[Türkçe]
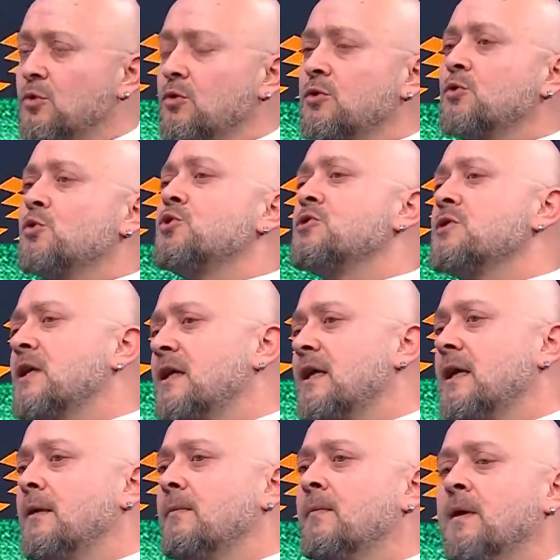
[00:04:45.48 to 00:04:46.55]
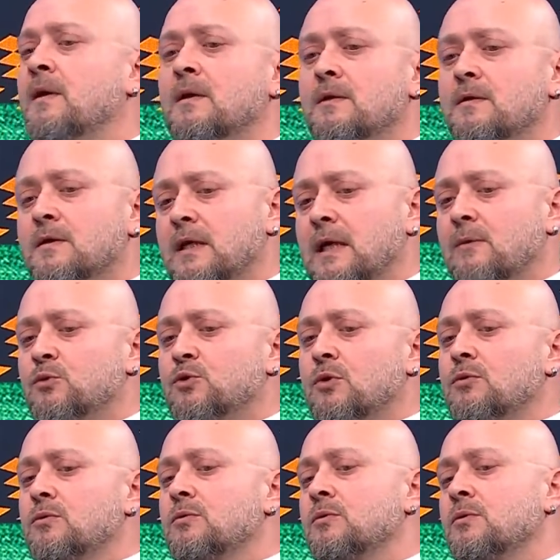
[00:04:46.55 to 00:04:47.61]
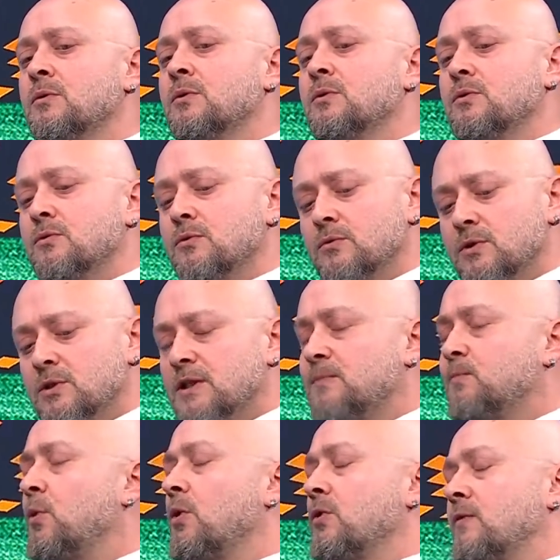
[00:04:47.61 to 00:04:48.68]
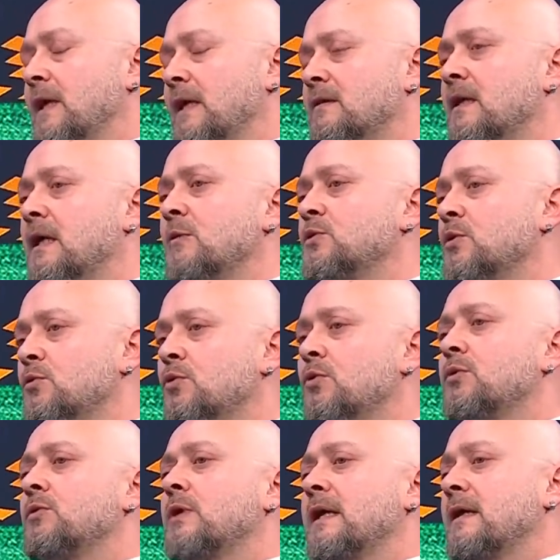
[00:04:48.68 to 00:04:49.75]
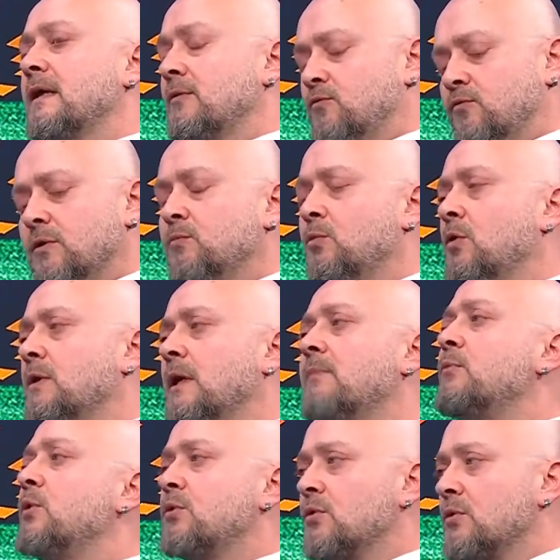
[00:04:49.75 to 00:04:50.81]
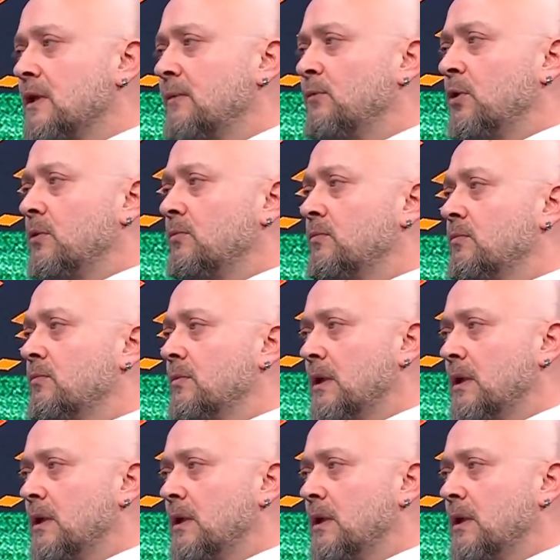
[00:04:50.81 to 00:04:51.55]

Şu düşünce değilim. Trabzon spor veya Trabzon Türkiye'de futboldan büyüktür demiyorum.